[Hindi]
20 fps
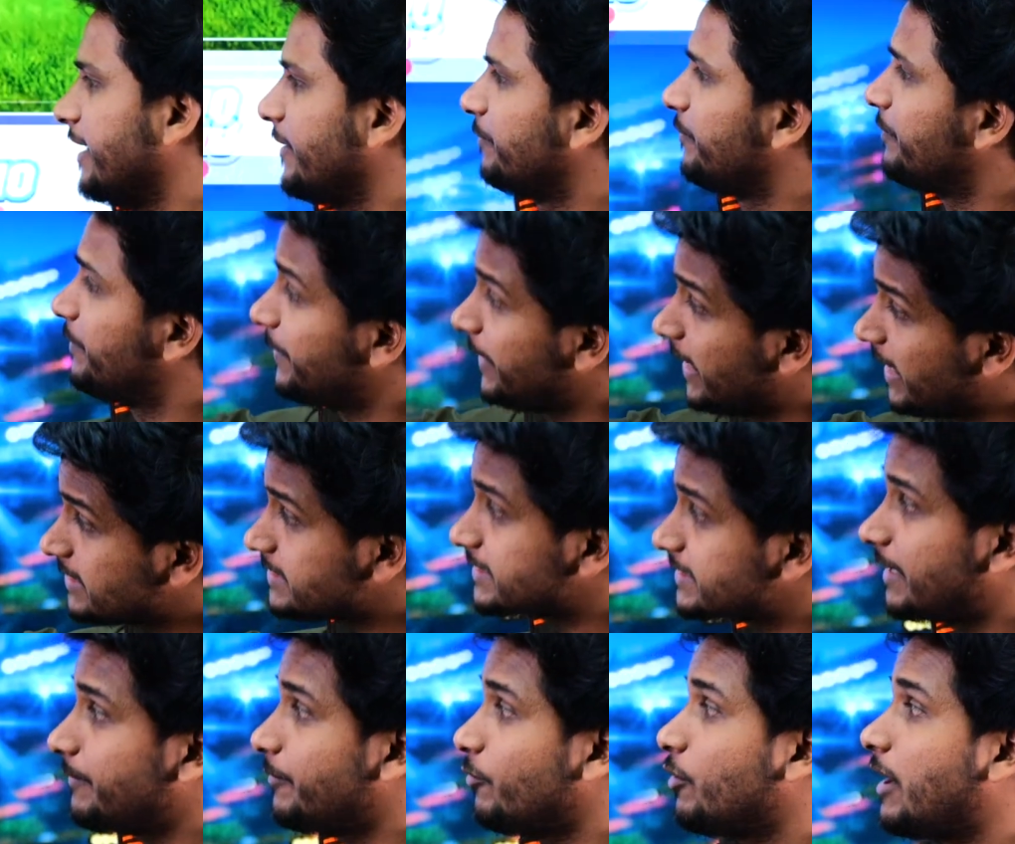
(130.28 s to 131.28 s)
हैं प्लेस
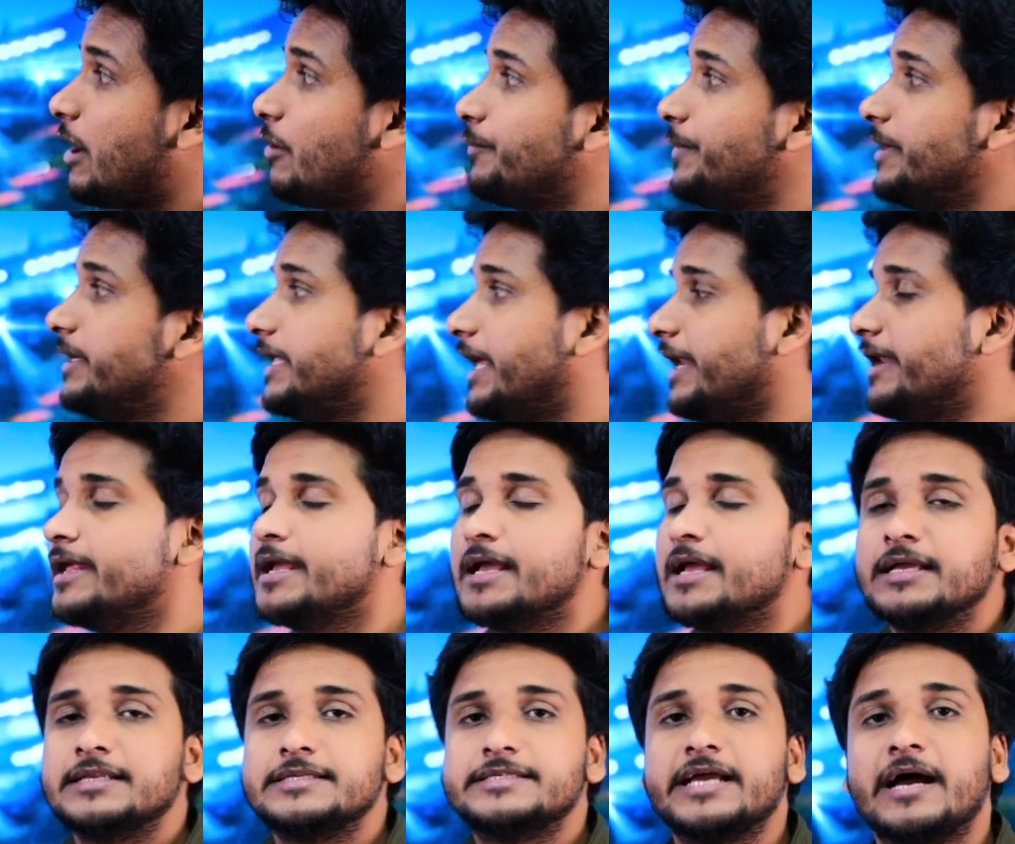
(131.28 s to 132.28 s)
कब होगा ओपिनियन
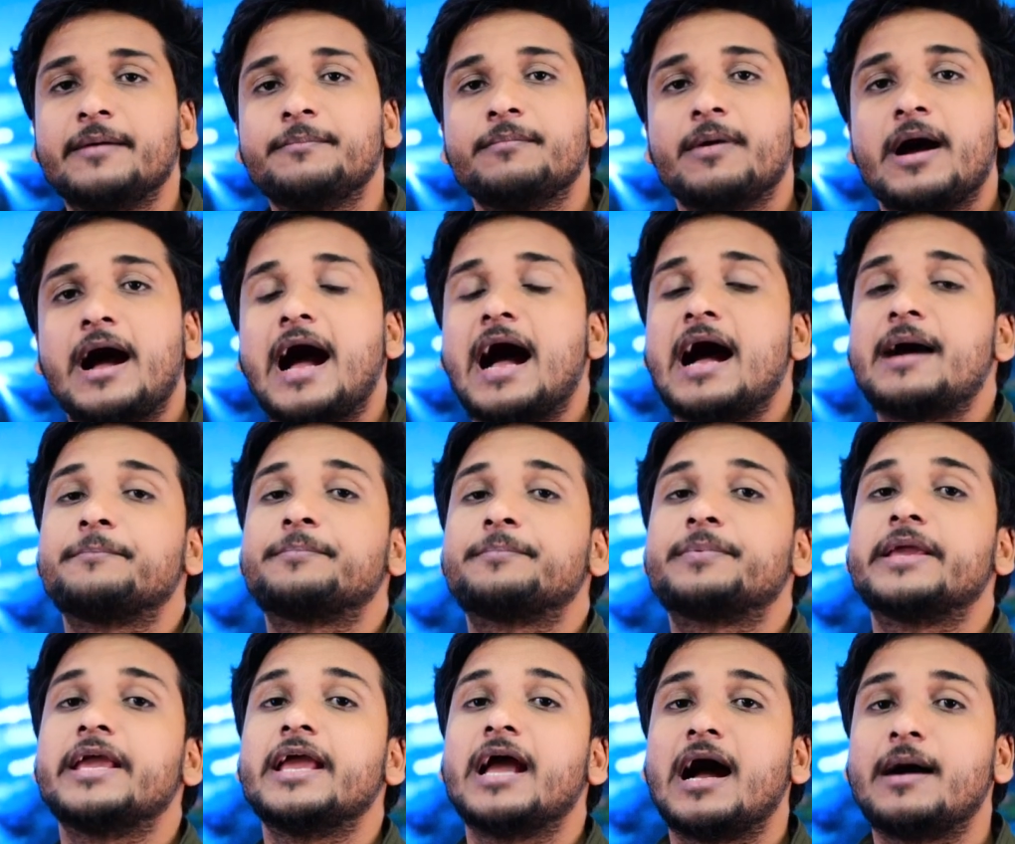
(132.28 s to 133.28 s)
जब
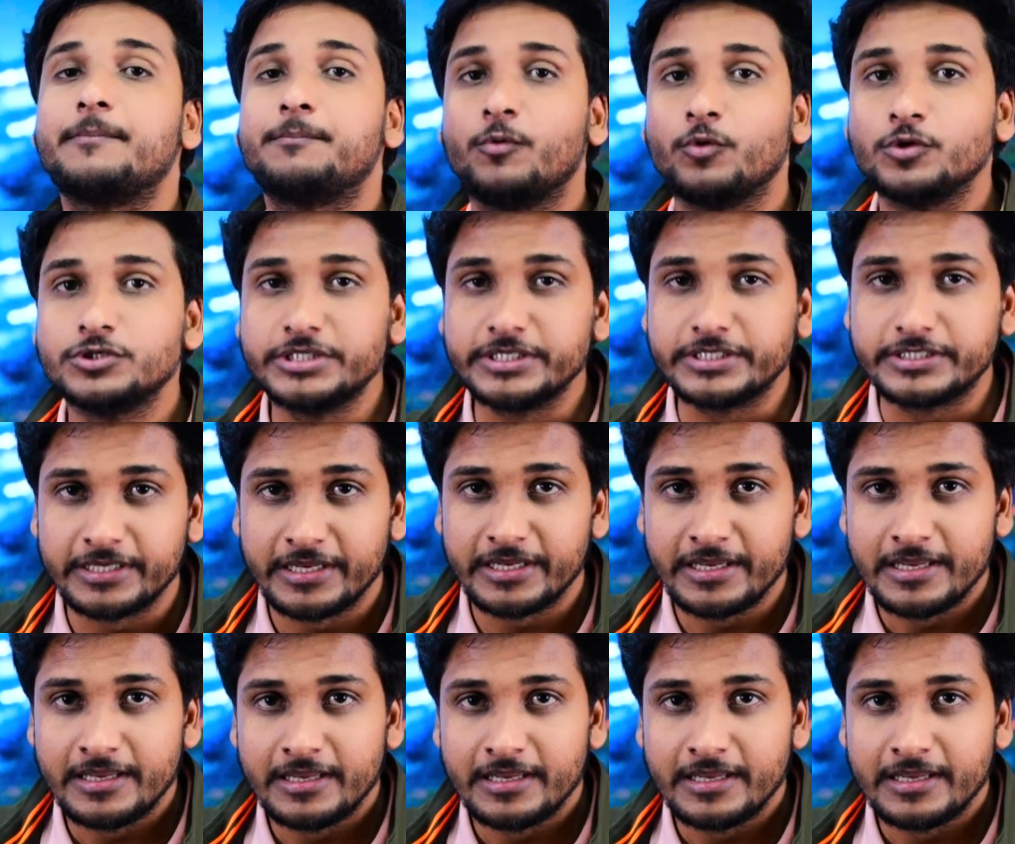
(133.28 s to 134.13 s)
आपके अपोजिट